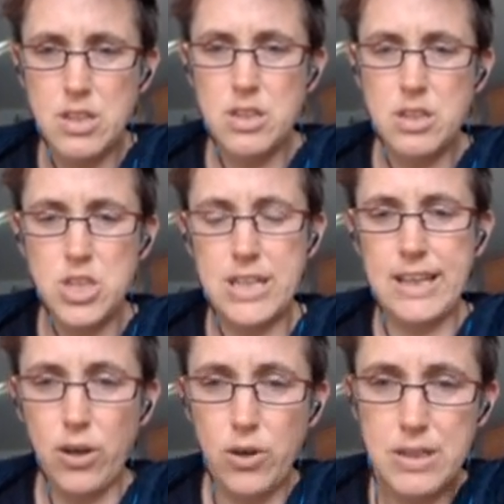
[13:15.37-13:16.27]
stehe
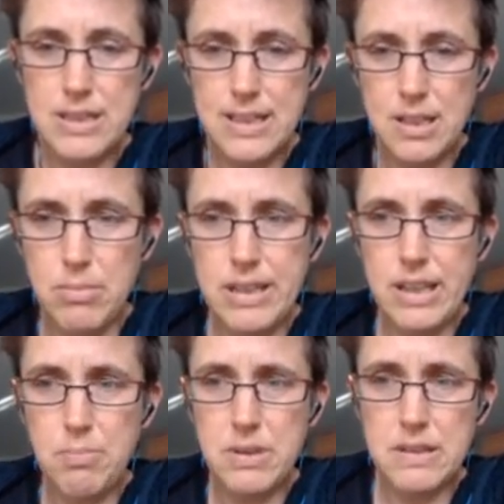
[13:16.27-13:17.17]
ich heute im
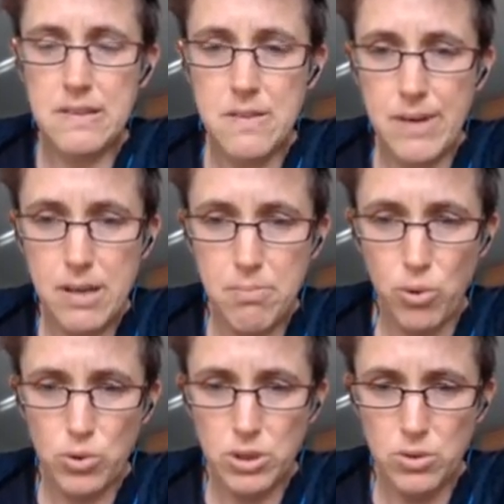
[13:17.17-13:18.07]
Leben
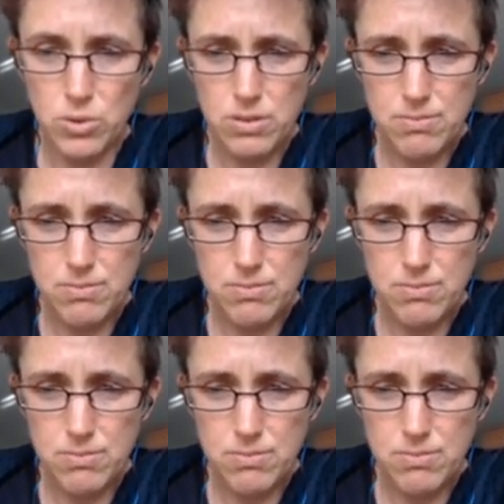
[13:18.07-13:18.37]
2.0.